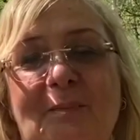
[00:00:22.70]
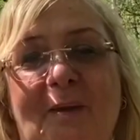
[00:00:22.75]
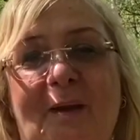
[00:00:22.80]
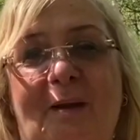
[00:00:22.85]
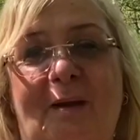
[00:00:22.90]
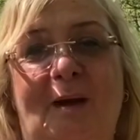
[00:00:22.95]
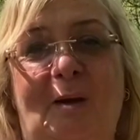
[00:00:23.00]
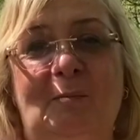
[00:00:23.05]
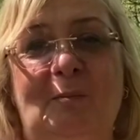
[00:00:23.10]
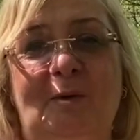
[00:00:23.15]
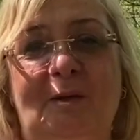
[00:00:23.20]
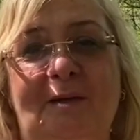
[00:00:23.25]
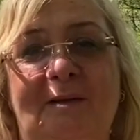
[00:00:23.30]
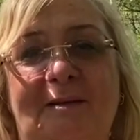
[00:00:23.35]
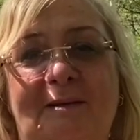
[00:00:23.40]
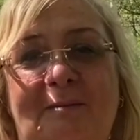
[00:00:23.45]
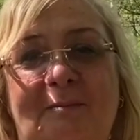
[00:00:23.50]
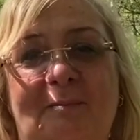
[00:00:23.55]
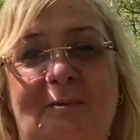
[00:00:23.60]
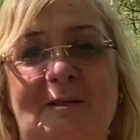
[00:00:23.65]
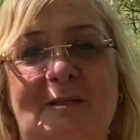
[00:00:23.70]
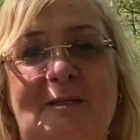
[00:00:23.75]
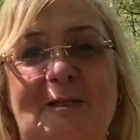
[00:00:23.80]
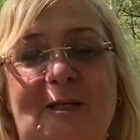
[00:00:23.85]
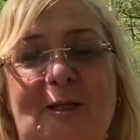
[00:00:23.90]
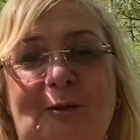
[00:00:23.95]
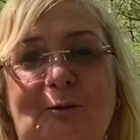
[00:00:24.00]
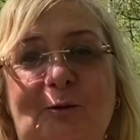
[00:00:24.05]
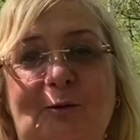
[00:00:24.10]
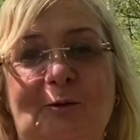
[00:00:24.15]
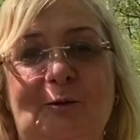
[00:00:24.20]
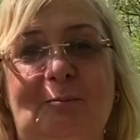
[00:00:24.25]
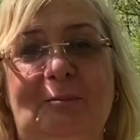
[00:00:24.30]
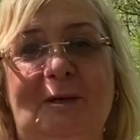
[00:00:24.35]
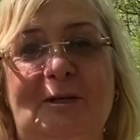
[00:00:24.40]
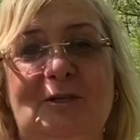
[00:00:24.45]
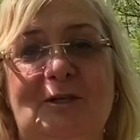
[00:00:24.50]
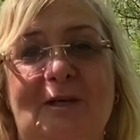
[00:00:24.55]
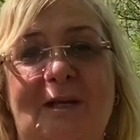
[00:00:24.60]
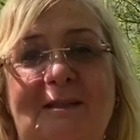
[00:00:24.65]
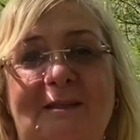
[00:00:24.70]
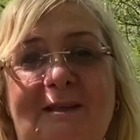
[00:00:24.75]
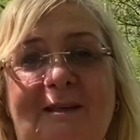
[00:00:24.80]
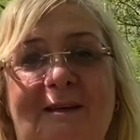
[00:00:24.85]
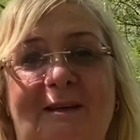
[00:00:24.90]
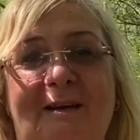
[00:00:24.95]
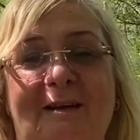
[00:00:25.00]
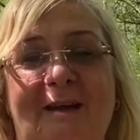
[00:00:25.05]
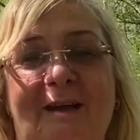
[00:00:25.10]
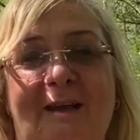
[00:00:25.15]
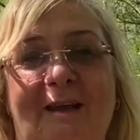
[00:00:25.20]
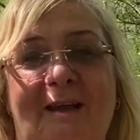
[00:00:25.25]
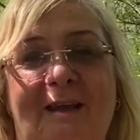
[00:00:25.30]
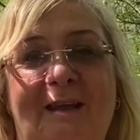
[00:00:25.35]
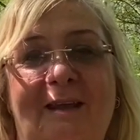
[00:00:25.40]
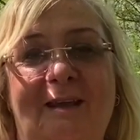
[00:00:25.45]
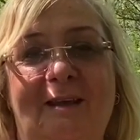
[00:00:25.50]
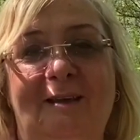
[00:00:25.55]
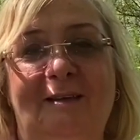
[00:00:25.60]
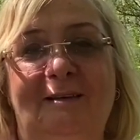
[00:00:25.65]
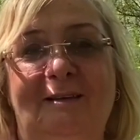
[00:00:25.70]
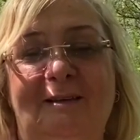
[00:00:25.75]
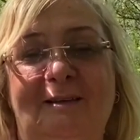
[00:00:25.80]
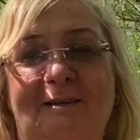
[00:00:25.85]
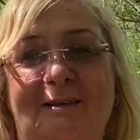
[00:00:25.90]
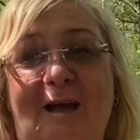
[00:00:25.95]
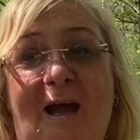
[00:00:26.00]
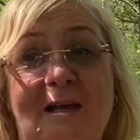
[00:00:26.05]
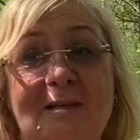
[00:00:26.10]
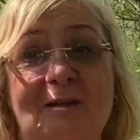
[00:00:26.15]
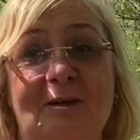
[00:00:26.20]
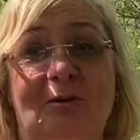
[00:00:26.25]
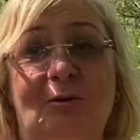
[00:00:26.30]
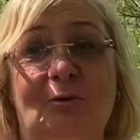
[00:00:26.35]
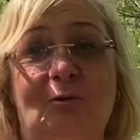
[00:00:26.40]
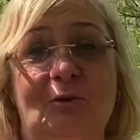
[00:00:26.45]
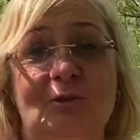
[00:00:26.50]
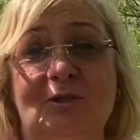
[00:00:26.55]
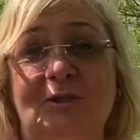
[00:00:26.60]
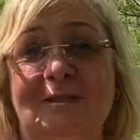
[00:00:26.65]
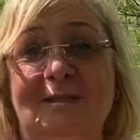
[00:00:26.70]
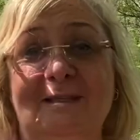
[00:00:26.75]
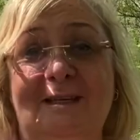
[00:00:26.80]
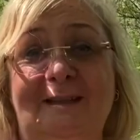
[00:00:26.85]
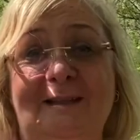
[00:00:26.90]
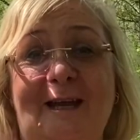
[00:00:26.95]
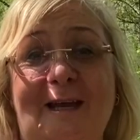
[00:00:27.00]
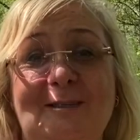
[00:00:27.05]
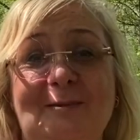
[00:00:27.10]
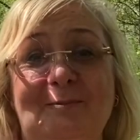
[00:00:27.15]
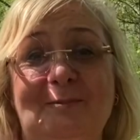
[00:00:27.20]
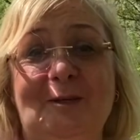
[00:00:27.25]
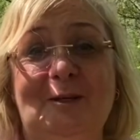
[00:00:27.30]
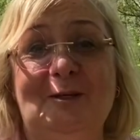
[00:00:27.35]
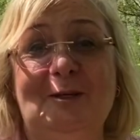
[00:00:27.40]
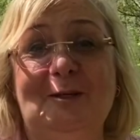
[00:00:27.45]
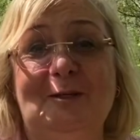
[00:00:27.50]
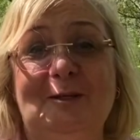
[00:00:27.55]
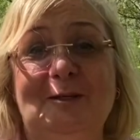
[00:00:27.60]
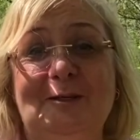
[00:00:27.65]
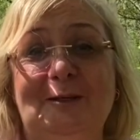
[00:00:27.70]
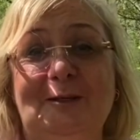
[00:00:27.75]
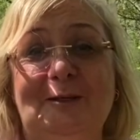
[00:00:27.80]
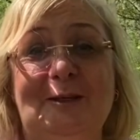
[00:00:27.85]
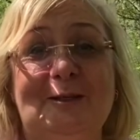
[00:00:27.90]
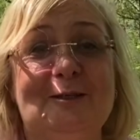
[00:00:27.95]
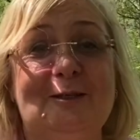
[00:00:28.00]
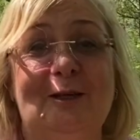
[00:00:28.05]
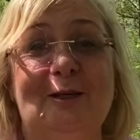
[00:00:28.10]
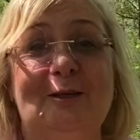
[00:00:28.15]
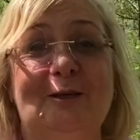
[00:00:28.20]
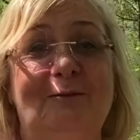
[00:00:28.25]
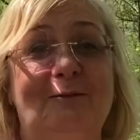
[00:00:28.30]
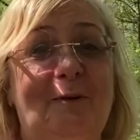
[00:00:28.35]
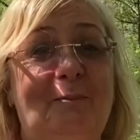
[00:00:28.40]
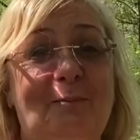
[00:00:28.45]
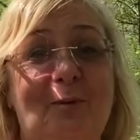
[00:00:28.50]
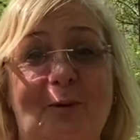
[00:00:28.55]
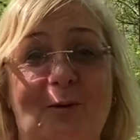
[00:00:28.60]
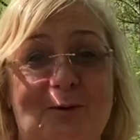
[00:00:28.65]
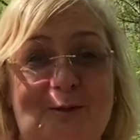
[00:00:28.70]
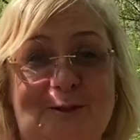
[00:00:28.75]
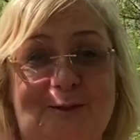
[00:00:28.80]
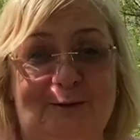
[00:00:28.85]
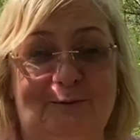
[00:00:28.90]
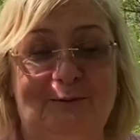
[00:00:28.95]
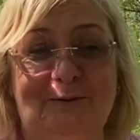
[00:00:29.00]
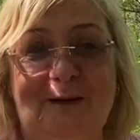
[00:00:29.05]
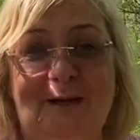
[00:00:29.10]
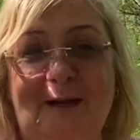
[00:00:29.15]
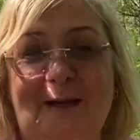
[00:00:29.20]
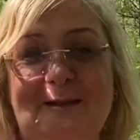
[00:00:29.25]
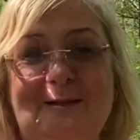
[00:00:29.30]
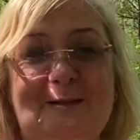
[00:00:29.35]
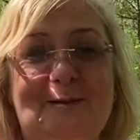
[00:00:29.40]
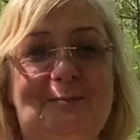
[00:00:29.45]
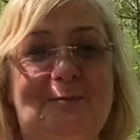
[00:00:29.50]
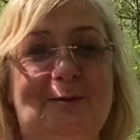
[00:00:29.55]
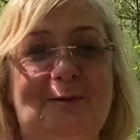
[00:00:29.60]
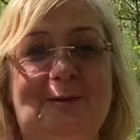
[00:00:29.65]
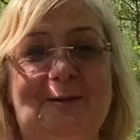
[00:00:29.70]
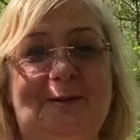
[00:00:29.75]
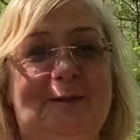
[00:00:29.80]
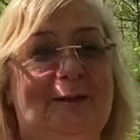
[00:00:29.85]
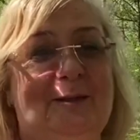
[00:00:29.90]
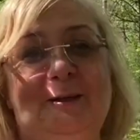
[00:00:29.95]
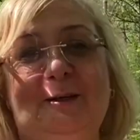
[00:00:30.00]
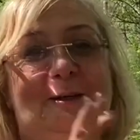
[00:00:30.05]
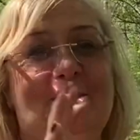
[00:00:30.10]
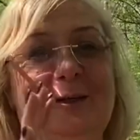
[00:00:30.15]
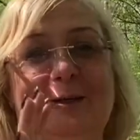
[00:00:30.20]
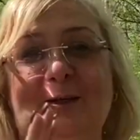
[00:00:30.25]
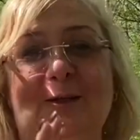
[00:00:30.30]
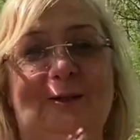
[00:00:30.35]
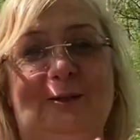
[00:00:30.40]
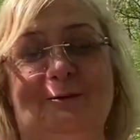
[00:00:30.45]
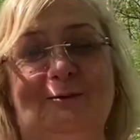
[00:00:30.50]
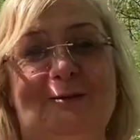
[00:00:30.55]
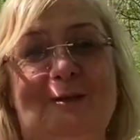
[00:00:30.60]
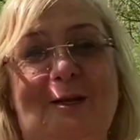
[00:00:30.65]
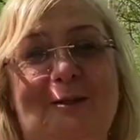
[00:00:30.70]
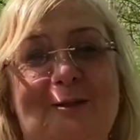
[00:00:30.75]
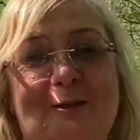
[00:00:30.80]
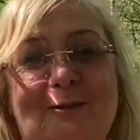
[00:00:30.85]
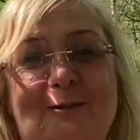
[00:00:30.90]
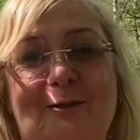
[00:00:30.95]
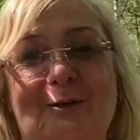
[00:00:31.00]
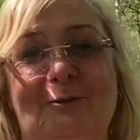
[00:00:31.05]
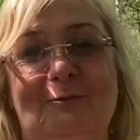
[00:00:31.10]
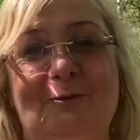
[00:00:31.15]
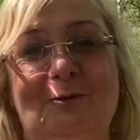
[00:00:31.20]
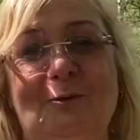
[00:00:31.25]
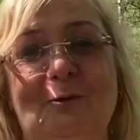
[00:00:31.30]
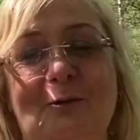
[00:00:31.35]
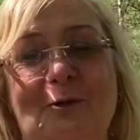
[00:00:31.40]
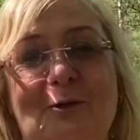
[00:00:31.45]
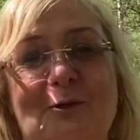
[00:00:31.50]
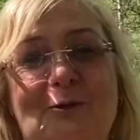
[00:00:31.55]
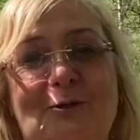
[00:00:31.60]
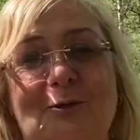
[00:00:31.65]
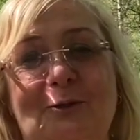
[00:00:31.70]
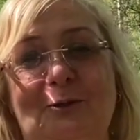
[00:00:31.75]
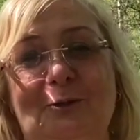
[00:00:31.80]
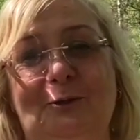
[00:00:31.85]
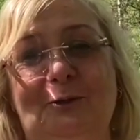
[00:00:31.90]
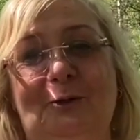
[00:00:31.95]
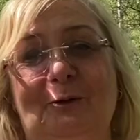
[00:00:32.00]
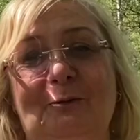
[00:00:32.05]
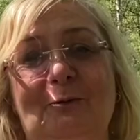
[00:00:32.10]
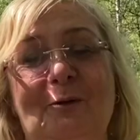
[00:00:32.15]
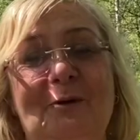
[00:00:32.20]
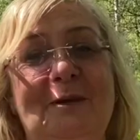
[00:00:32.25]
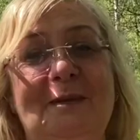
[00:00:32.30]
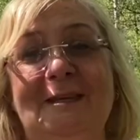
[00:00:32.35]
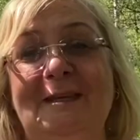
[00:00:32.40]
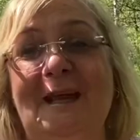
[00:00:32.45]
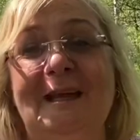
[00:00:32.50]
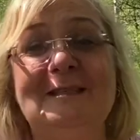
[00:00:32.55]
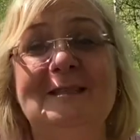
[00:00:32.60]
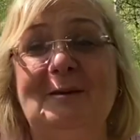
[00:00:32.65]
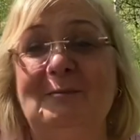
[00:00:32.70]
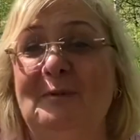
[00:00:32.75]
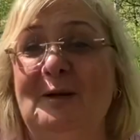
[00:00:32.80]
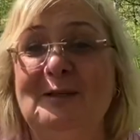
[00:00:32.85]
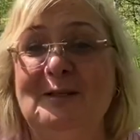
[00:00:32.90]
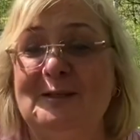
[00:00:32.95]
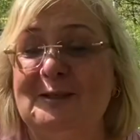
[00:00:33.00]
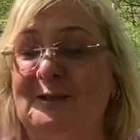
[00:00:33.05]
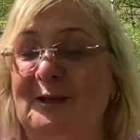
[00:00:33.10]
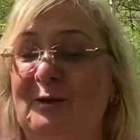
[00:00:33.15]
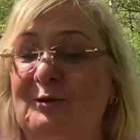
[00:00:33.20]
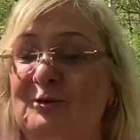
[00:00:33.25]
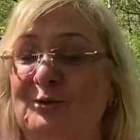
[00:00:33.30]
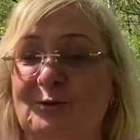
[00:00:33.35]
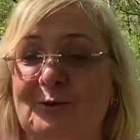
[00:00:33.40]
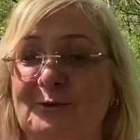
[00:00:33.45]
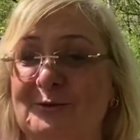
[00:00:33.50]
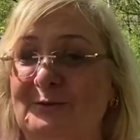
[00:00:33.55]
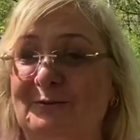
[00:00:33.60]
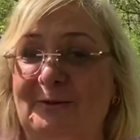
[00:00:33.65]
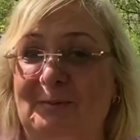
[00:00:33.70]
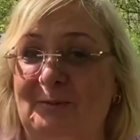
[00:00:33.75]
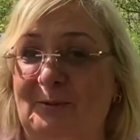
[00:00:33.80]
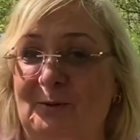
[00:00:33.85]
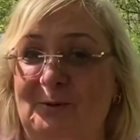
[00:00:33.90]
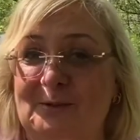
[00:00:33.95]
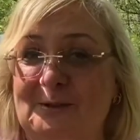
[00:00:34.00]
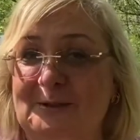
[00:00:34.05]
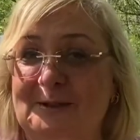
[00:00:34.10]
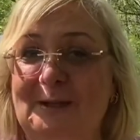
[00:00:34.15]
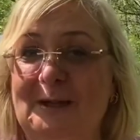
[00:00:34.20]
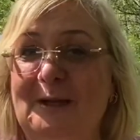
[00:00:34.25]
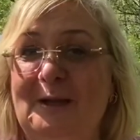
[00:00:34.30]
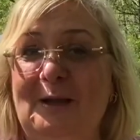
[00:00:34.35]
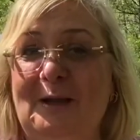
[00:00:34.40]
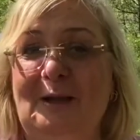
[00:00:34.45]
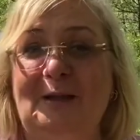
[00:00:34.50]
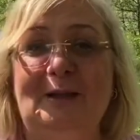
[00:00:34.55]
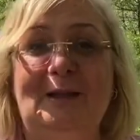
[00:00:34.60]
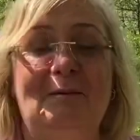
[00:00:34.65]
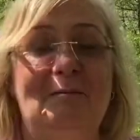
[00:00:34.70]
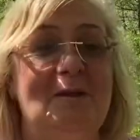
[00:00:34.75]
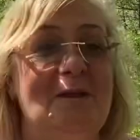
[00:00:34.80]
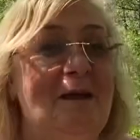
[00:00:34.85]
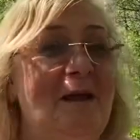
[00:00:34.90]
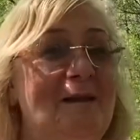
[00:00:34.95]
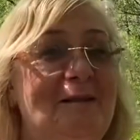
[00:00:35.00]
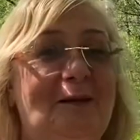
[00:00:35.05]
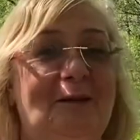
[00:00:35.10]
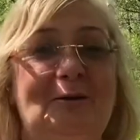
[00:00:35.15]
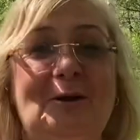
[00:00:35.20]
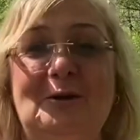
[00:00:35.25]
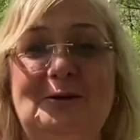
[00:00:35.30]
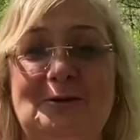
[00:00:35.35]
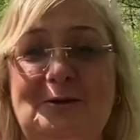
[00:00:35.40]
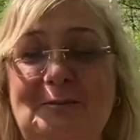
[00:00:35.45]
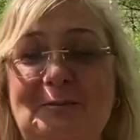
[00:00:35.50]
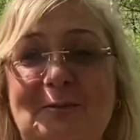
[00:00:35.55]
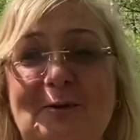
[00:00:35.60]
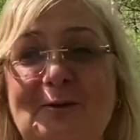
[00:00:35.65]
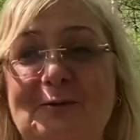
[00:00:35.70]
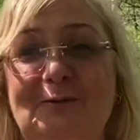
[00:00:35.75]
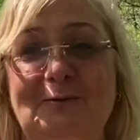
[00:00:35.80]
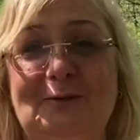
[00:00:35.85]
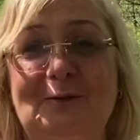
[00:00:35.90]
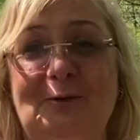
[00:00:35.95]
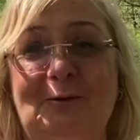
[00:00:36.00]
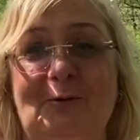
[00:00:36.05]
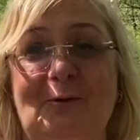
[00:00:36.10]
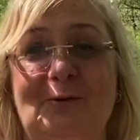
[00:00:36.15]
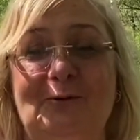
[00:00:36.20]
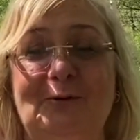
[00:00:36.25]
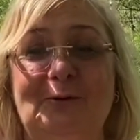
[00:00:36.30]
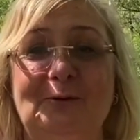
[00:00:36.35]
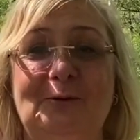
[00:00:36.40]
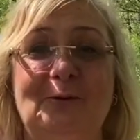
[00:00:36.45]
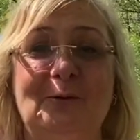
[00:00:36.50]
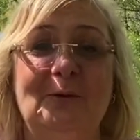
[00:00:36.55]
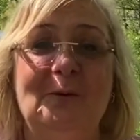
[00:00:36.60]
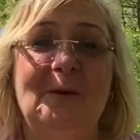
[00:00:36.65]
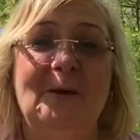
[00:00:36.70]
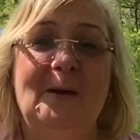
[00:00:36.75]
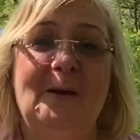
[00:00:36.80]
А мы присели тут на площадке и Таня хочет задать мне не, несколько вопросов. Типа такие какие-то взять интервью или что-то такое. Я сама не знаю, что за вопросы. Для меня это тоже будет в диковинку.